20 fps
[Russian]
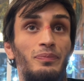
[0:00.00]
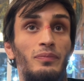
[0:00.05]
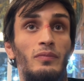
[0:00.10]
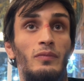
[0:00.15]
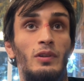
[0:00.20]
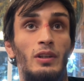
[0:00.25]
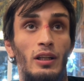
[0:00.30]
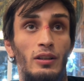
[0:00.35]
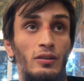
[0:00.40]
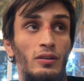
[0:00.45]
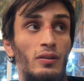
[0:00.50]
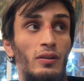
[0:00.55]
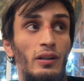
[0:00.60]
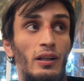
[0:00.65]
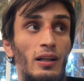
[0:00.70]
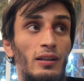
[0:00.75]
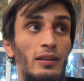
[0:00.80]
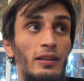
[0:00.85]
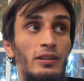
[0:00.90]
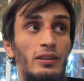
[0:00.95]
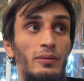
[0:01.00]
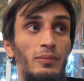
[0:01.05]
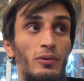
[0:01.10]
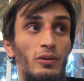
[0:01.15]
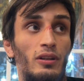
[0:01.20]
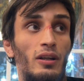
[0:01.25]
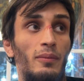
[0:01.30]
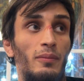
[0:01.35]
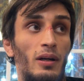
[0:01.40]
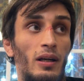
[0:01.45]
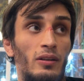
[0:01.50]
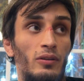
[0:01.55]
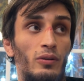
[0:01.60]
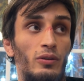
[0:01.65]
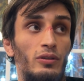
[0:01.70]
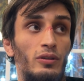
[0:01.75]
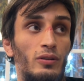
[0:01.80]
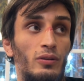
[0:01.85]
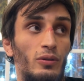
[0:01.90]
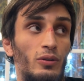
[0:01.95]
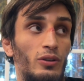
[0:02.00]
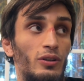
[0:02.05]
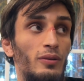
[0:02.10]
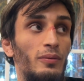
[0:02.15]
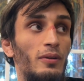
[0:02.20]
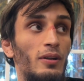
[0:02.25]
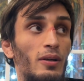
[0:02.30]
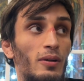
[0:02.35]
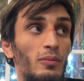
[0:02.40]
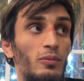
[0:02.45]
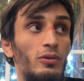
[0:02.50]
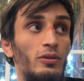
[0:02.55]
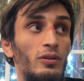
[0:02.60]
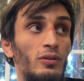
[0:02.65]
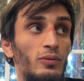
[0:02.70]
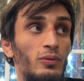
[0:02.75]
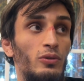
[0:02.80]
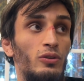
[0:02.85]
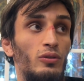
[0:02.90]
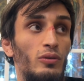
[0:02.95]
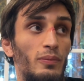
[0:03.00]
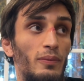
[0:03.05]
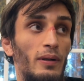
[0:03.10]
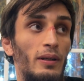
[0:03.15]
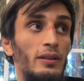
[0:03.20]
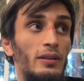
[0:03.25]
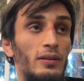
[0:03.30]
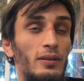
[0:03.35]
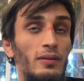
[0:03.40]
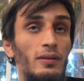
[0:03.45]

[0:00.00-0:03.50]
Сейчас Роял до сих пор там готовится, тоже будет выступать.